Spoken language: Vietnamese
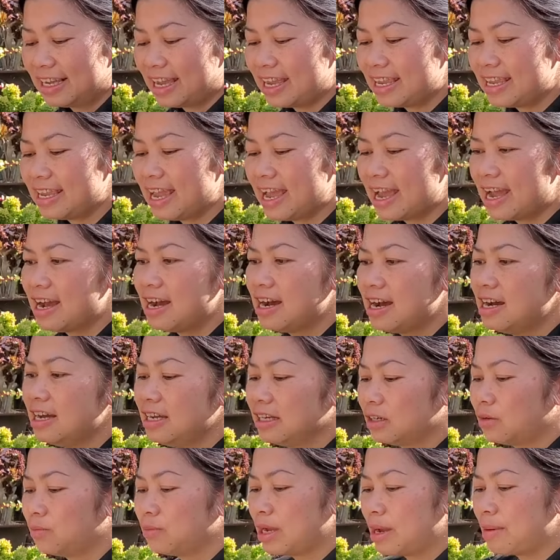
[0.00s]
cả nhà
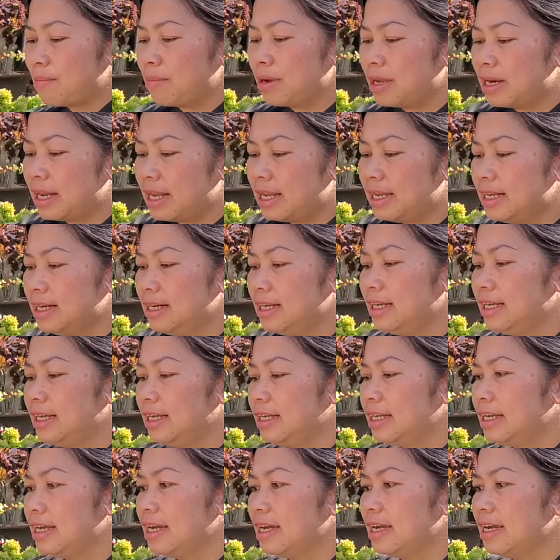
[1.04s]
ơi cùng ngắm cái này với
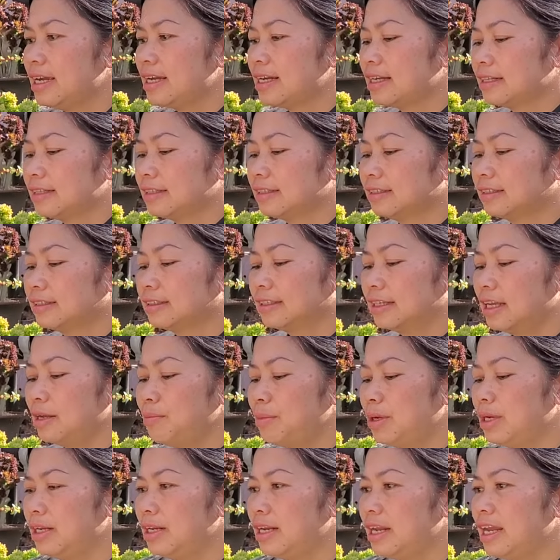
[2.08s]
liên nha
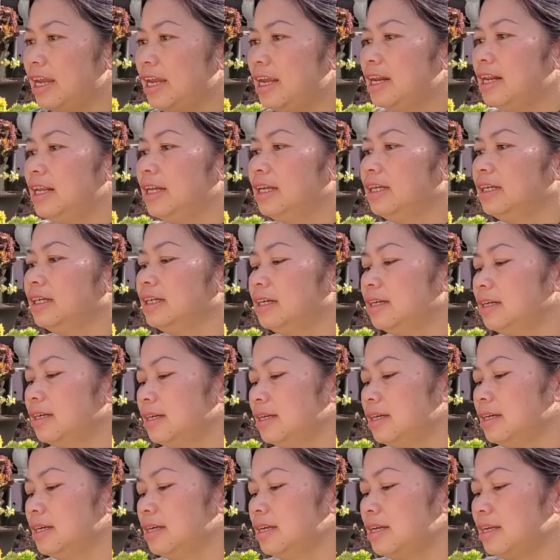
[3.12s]
cái bình này liên
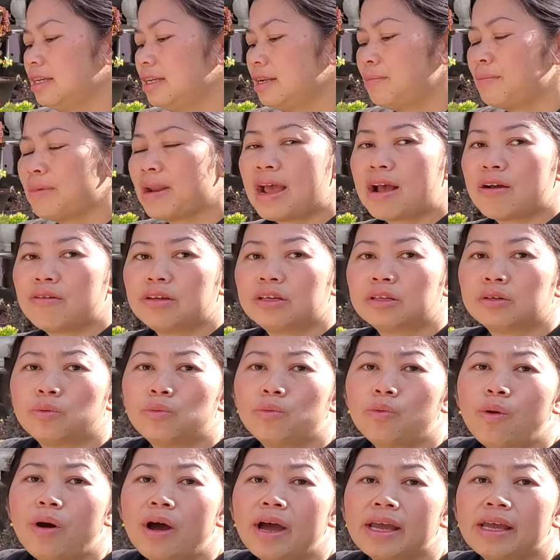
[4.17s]
à, năm nào liên
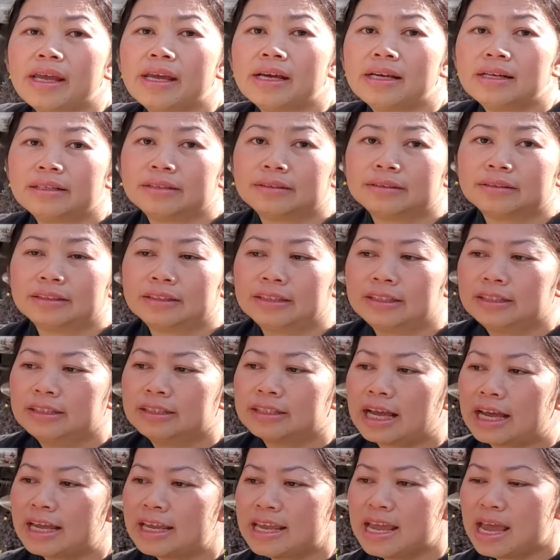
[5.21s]
cũng quay á thì
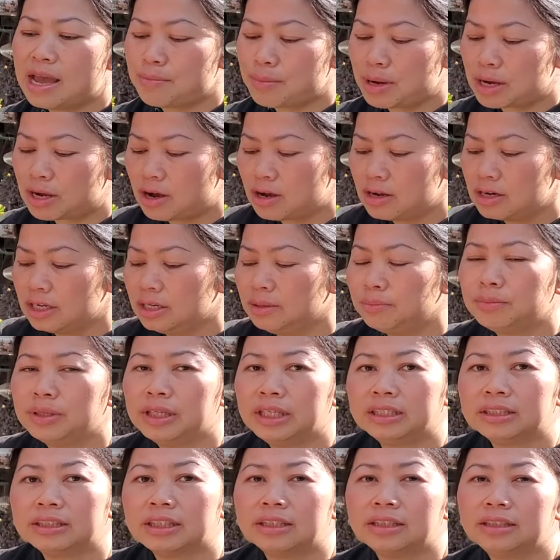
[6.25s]
cả nhà mà coi clip
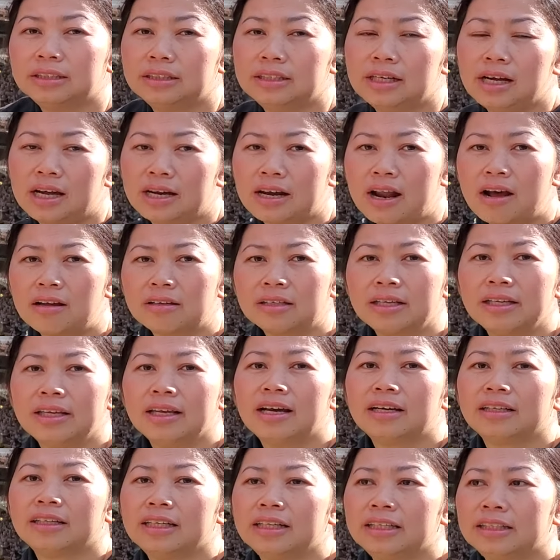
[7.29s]
liên từ à, đó tới
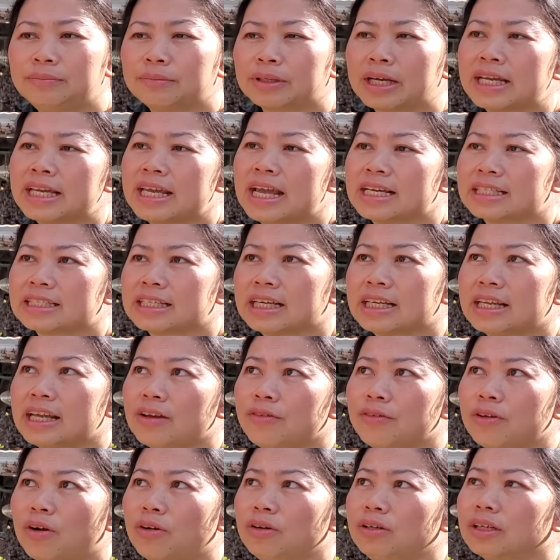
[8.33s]
giờ thì cả nhà sẽ
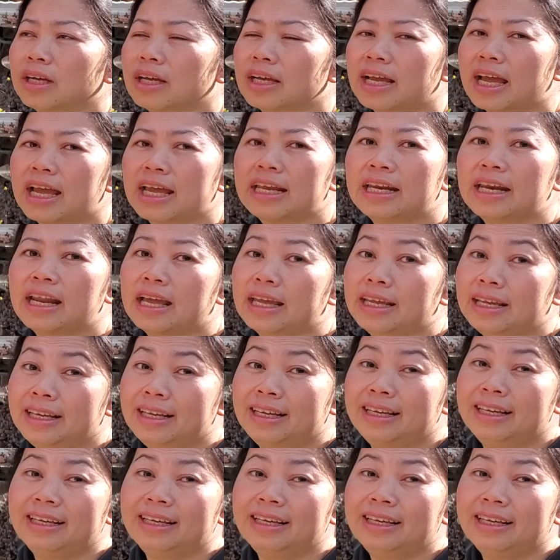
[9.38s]
theo dõi được cái cây này